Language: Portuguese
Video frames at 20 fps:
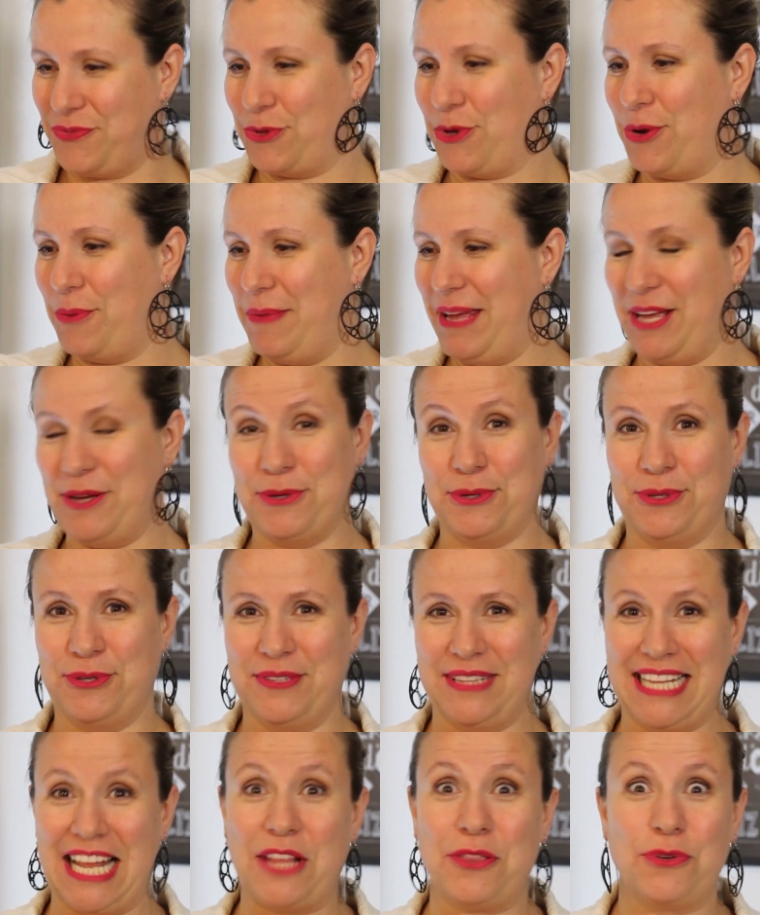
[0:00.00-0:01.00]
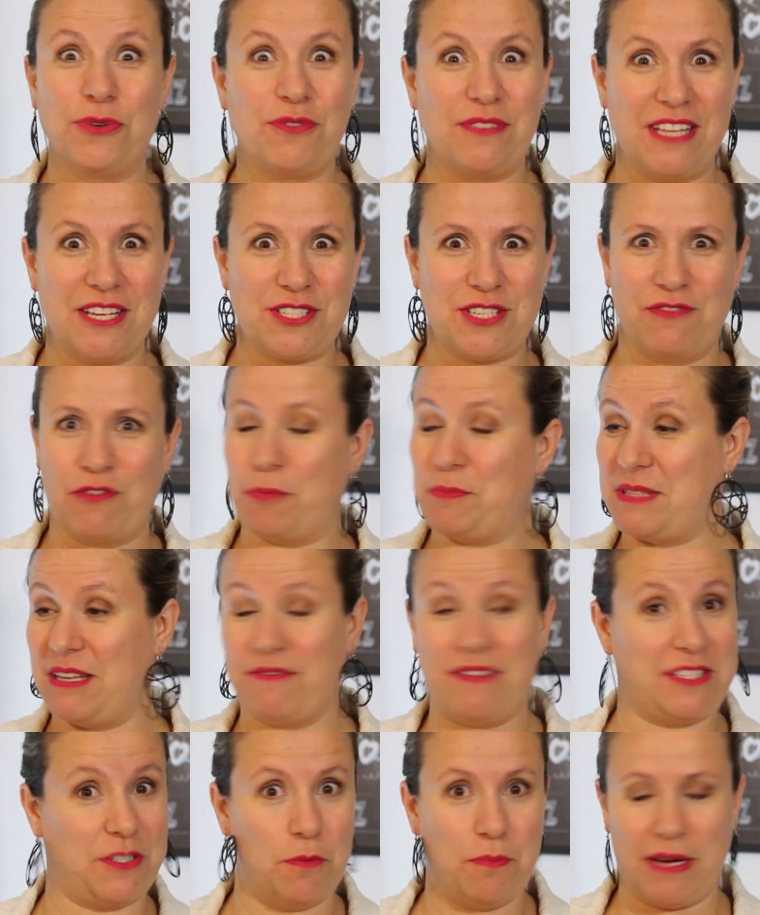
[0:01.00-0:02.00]
Tô meio na dúvida se eu vou precisar
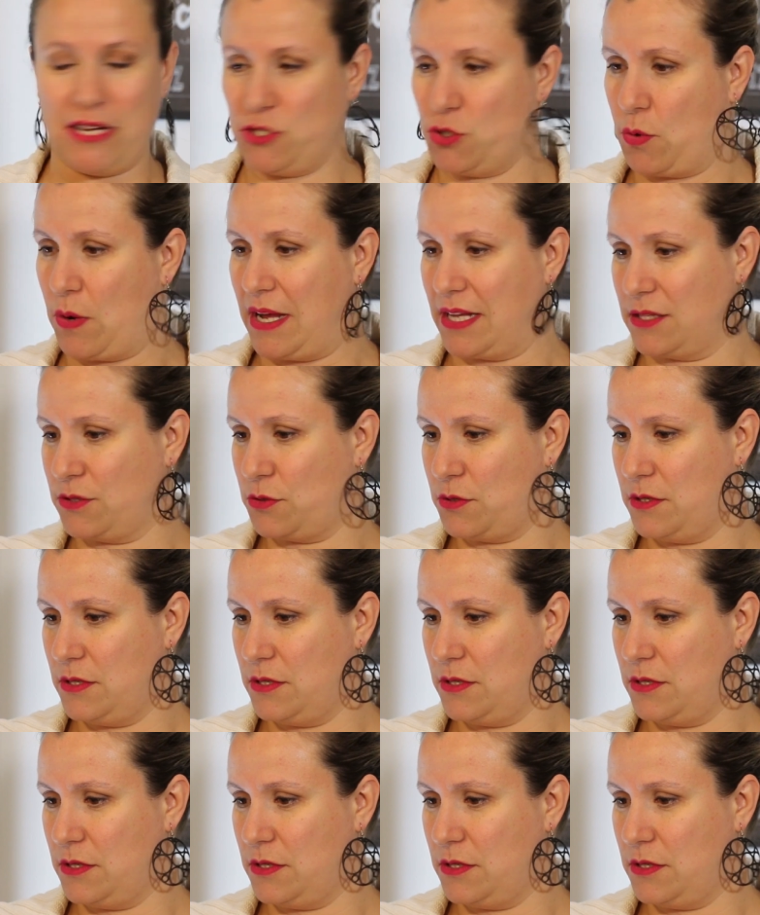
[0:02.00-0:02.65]
fazer um parte 4.